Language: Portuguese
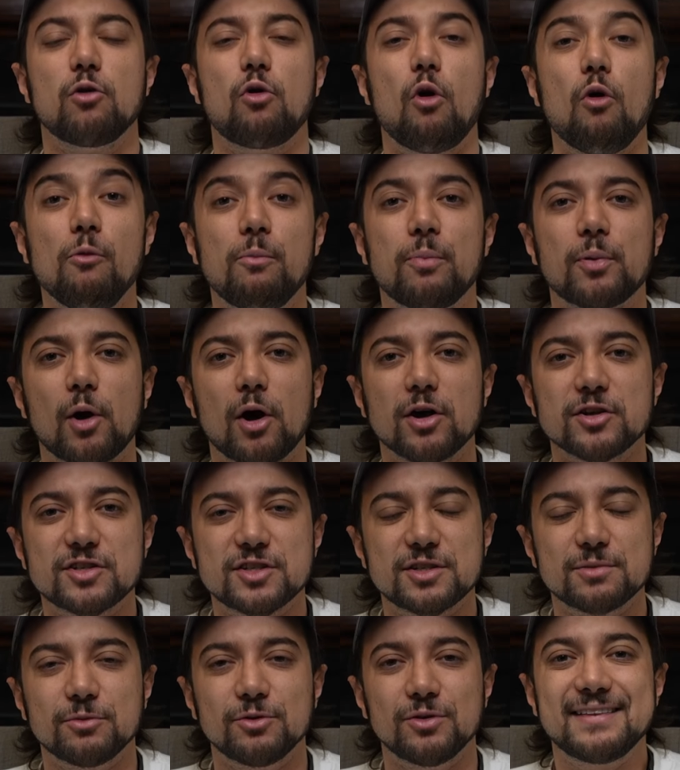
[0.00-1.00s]
com o
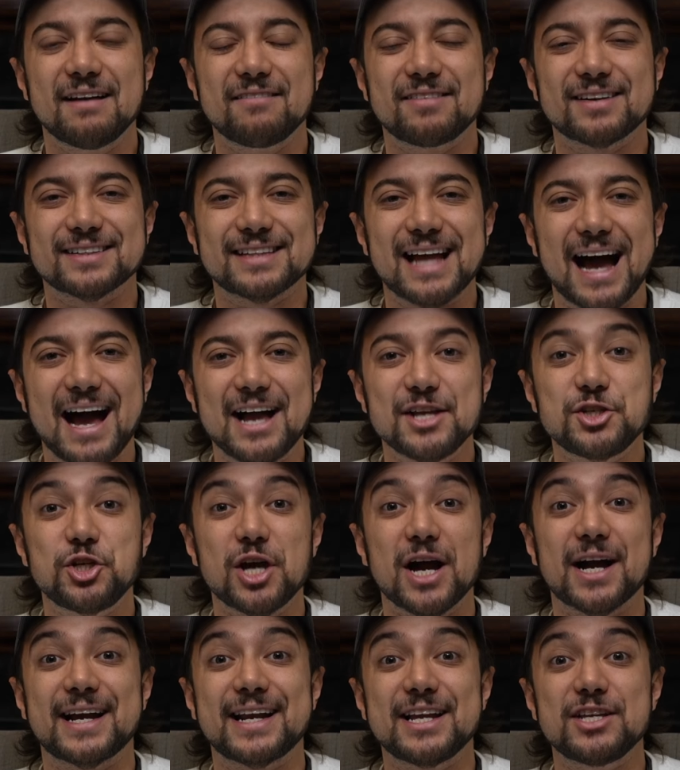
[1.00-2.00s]
próximo. Na
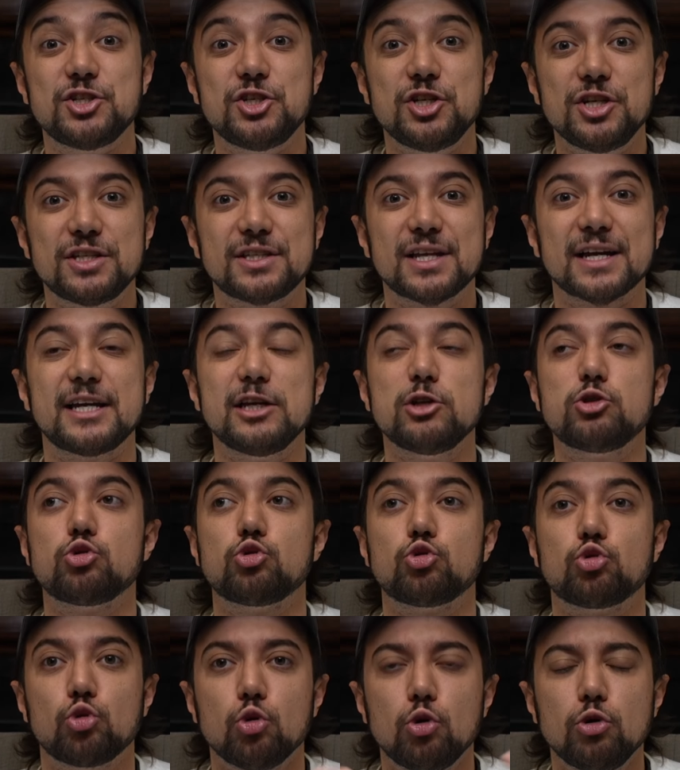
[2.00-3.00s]
verdade, acredita que
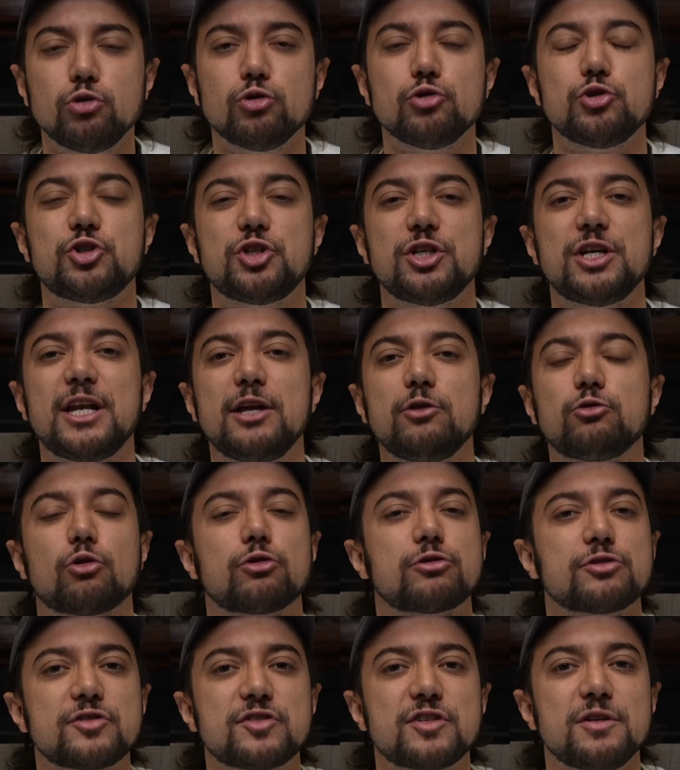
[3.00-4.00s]
tudo gira em
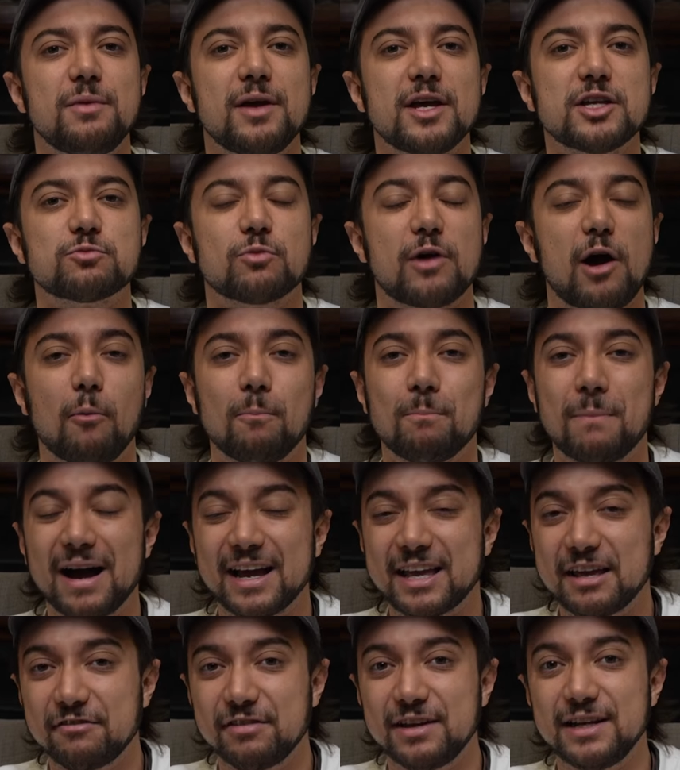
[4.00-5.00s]
torno de si mesmo. É o
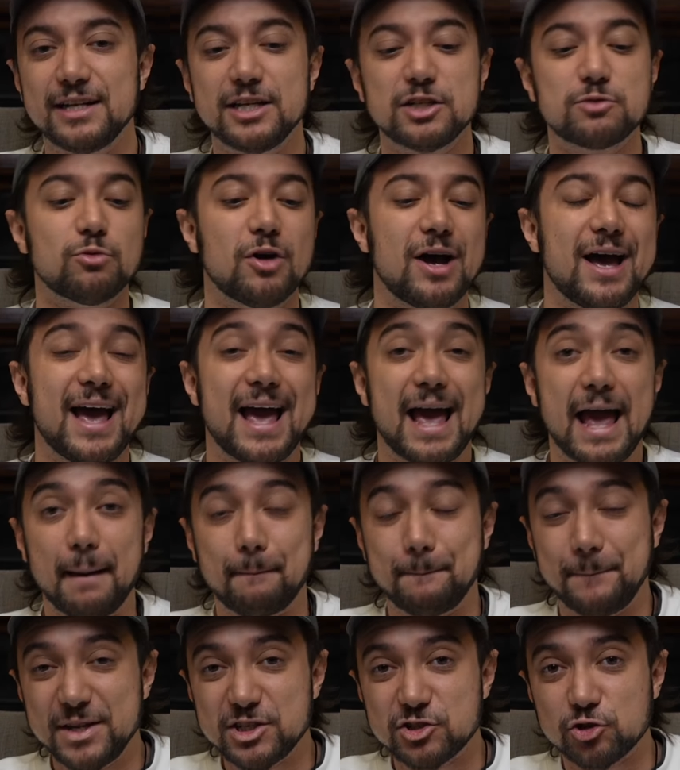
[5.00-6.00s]
maquiavelismo, é a
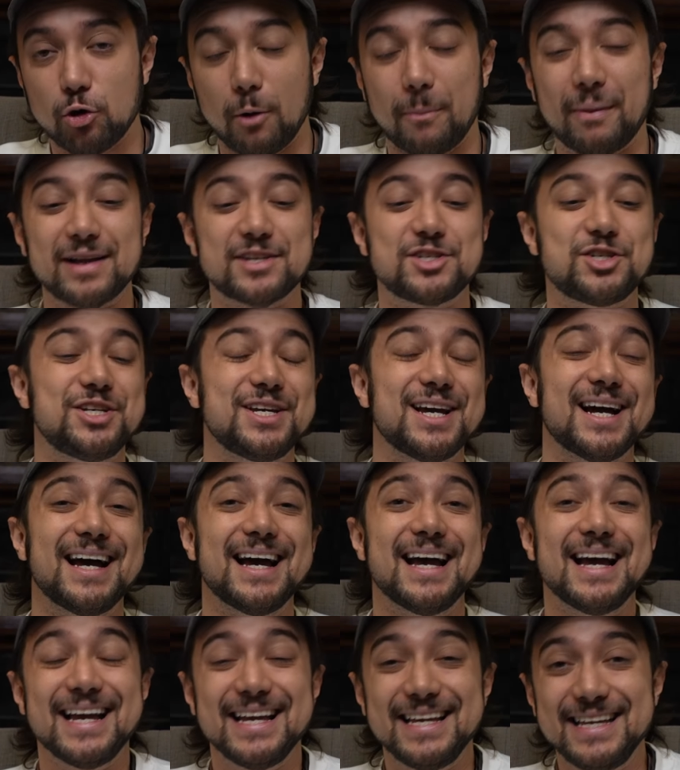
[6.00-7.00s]
psicopatia
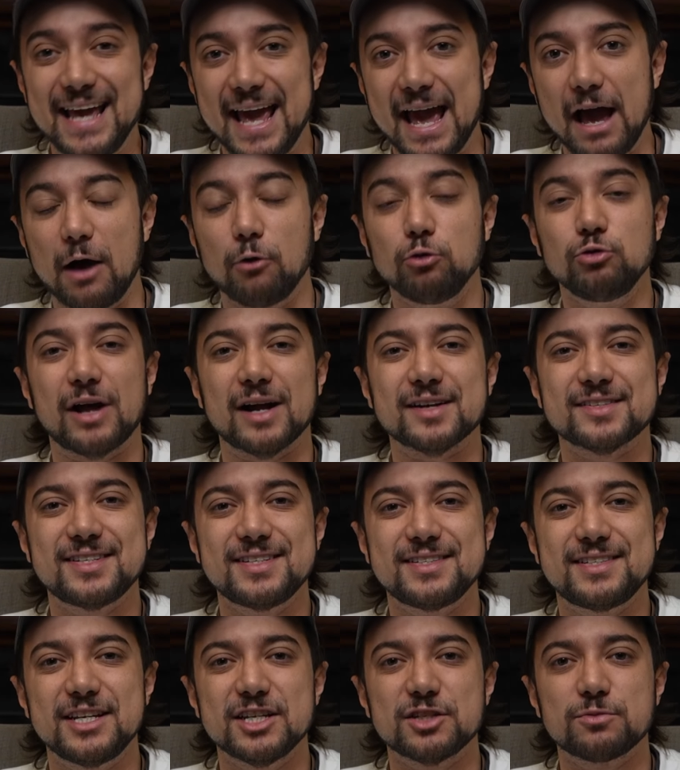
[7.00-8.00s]
e é o
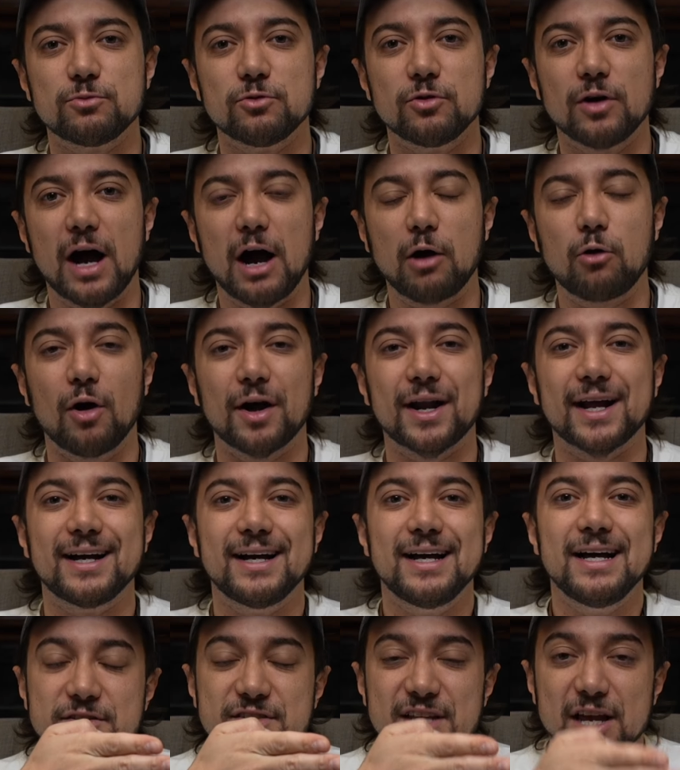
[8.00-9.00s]
narcisismo.
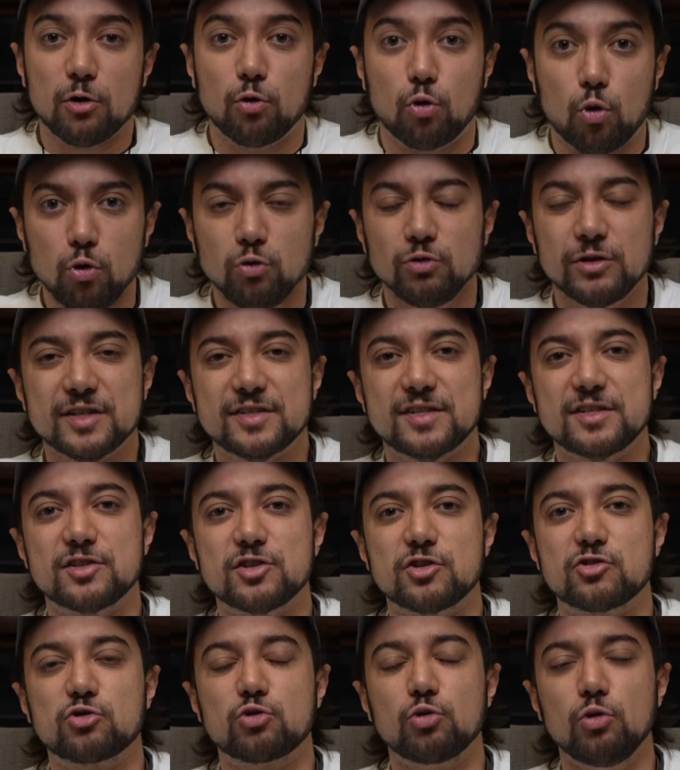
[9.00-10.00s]
Agora, segundo esses
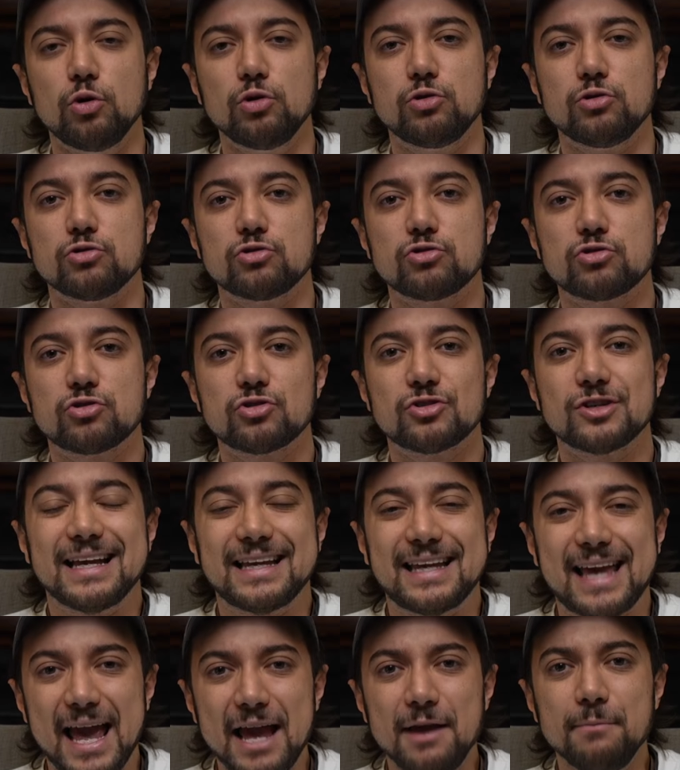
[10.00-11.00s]
estudos,
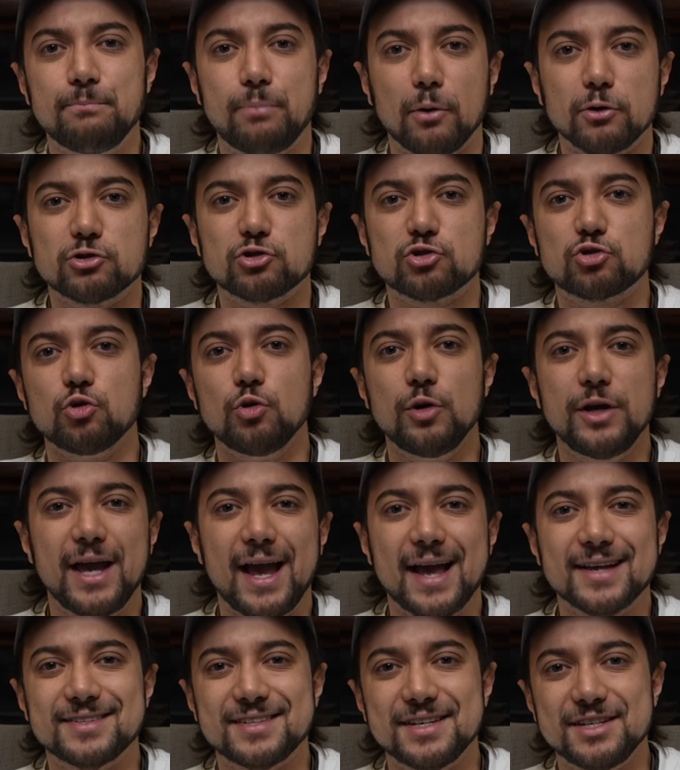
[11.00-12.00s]
quem possui
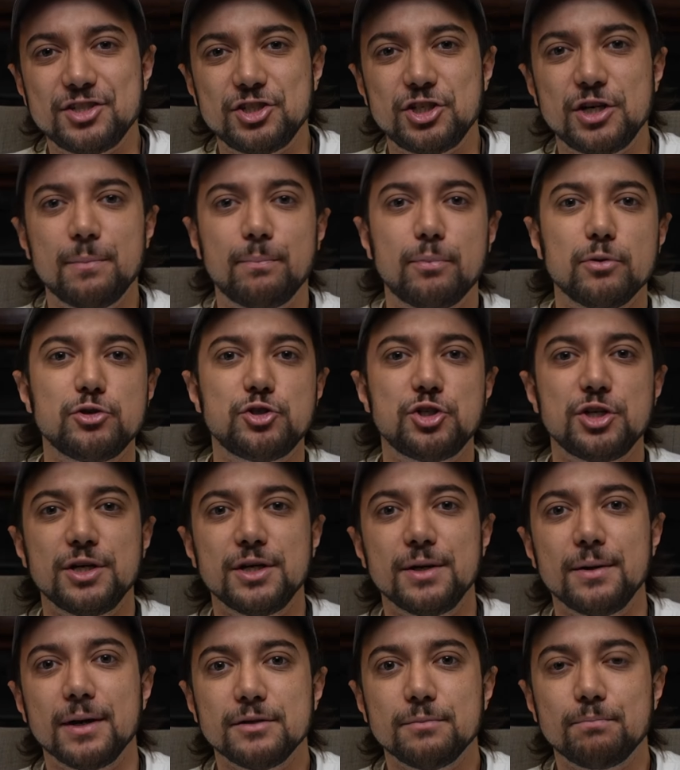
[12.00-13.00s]
esse tipo
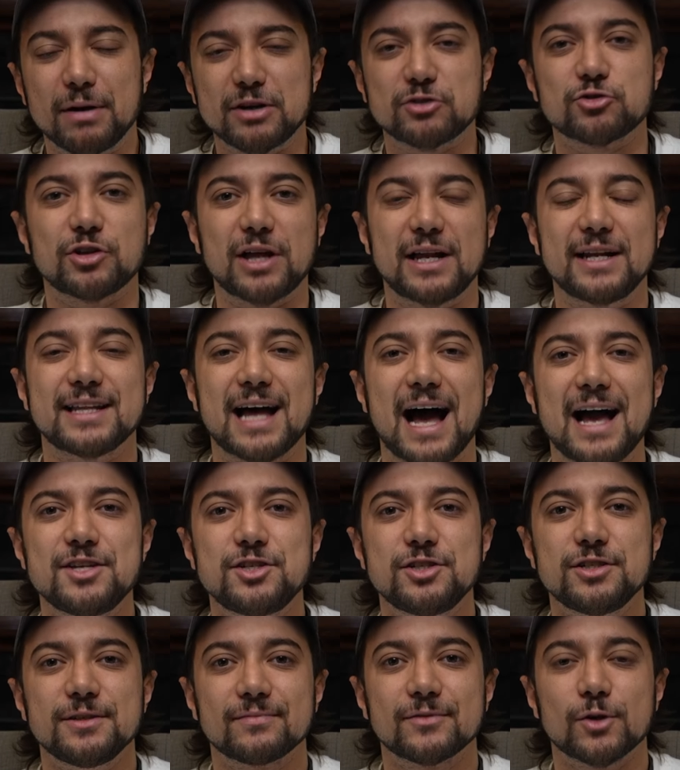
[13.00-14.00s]
de
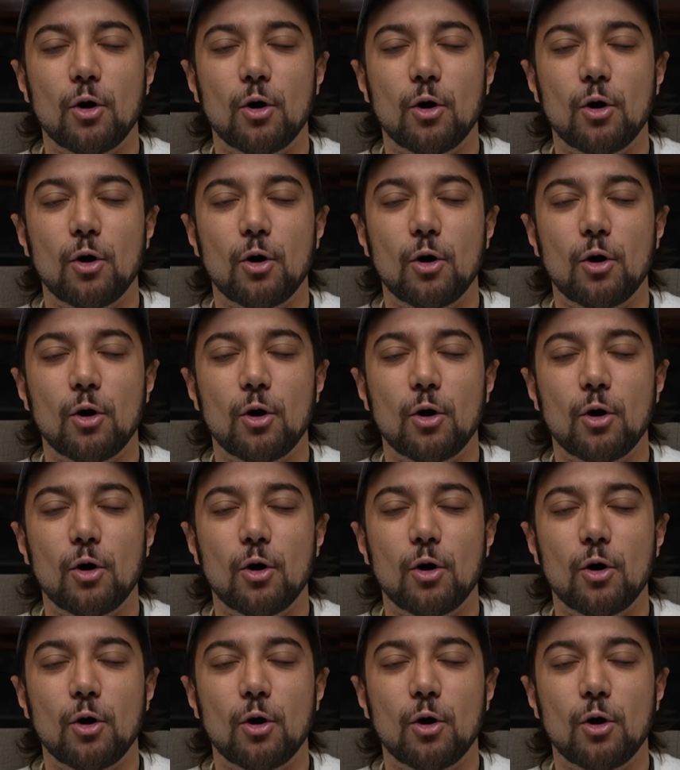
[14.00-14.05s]
Personalidade?